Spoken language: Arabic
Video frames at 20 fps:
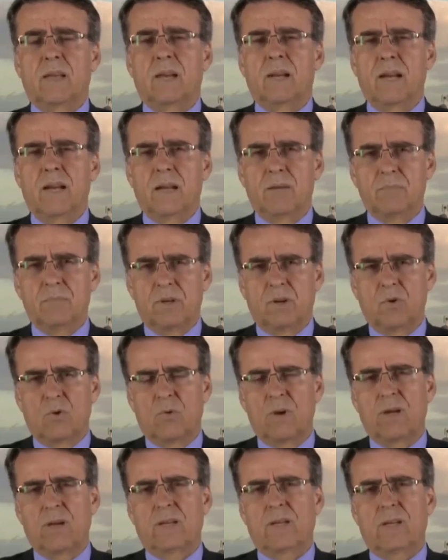الأمر
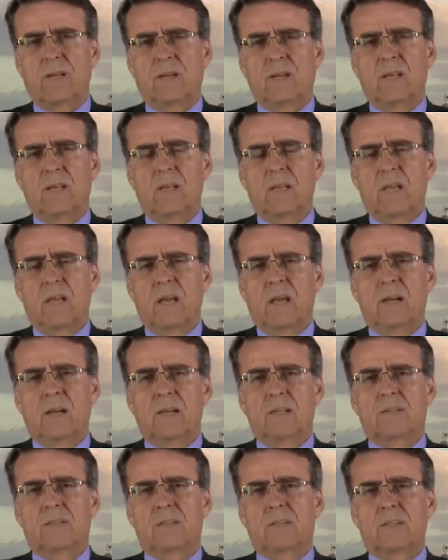الواقع
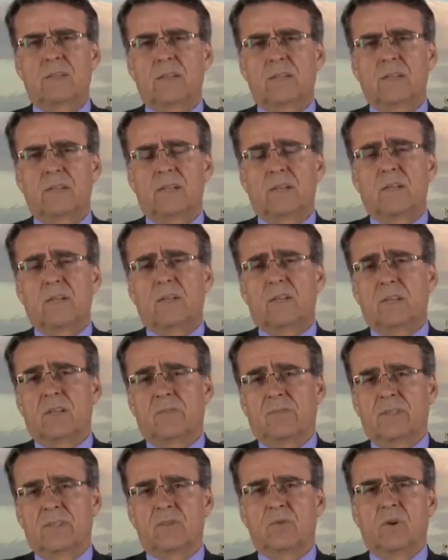التي
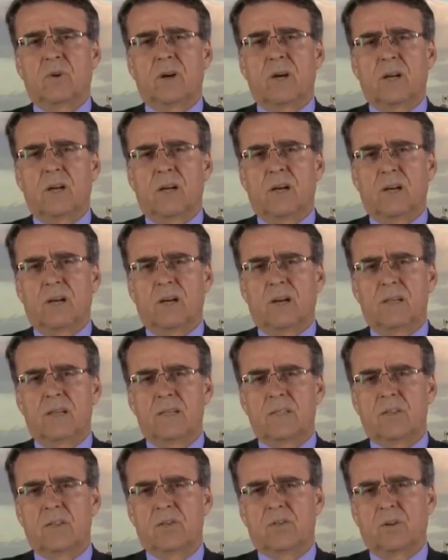يفرضها
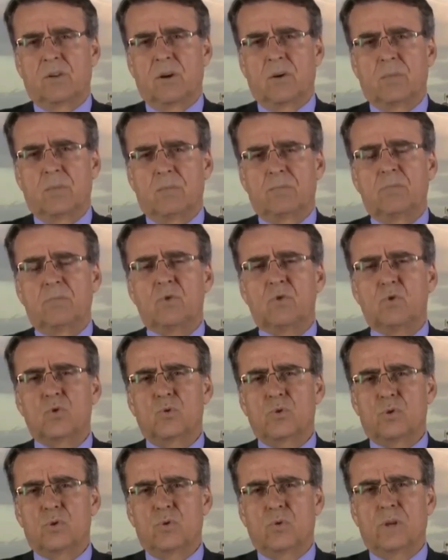الرئيس ترامب منذ
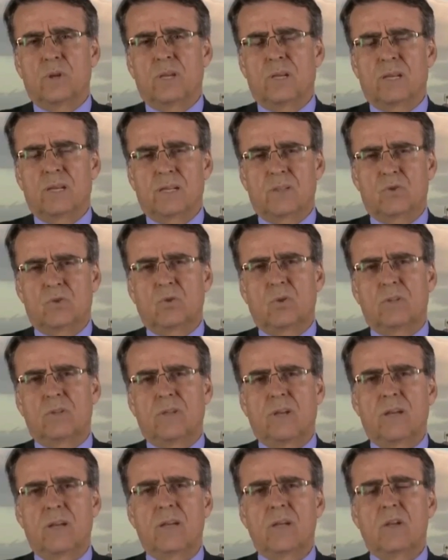وصوله إلى
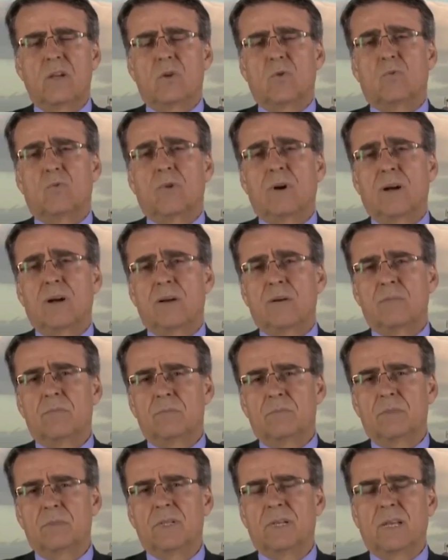السلطة
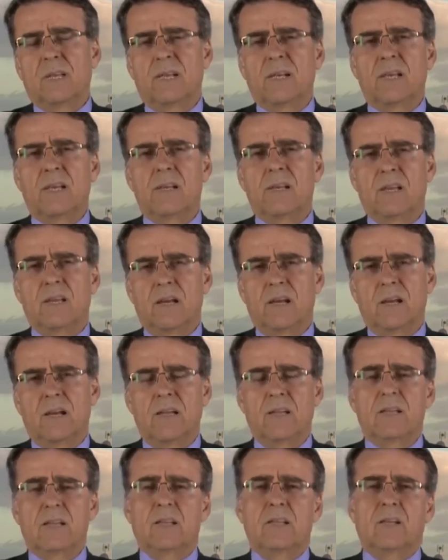ومن خلالها
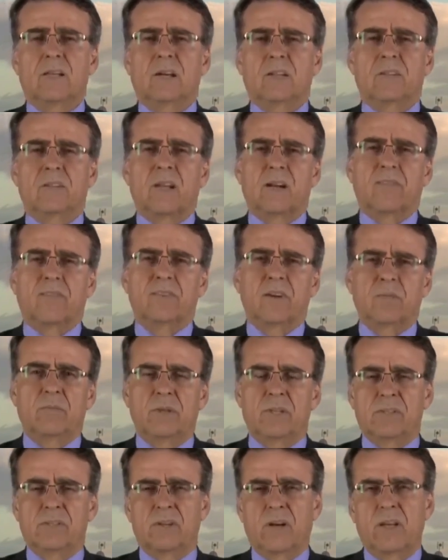اعترف
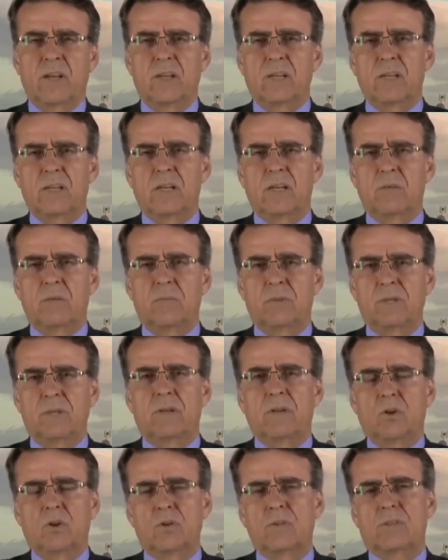بإسرائيل
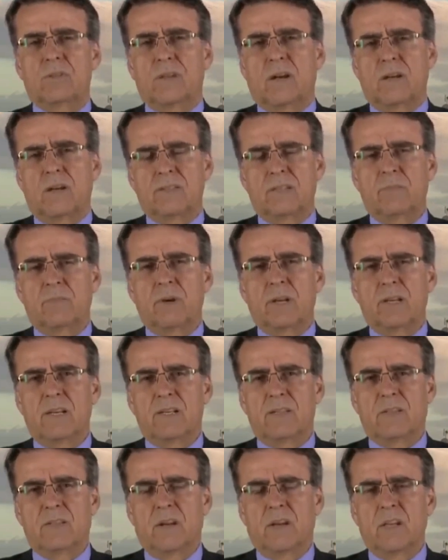بالقدس عاصمة
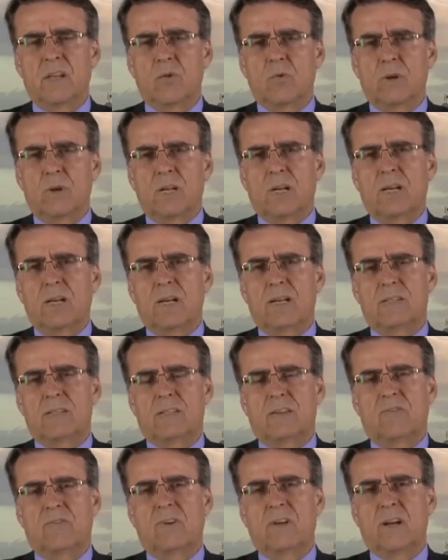لإسرائيل ونقل
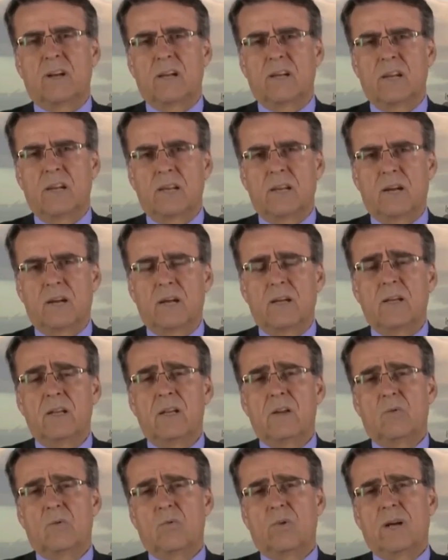السفارة إليها
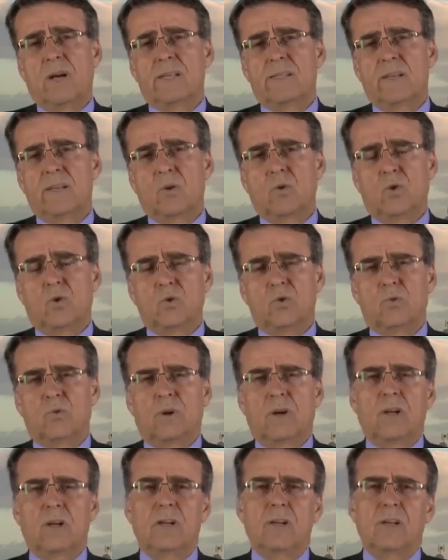وهذه
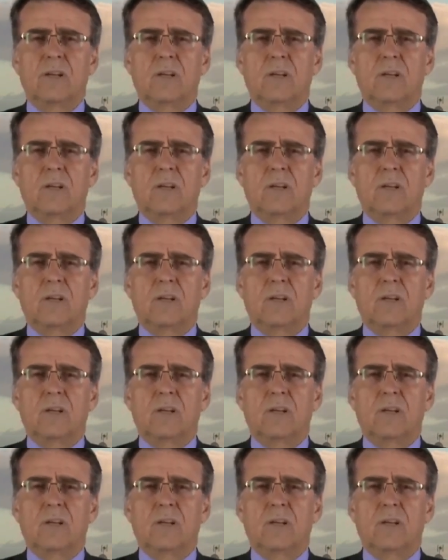الخطوة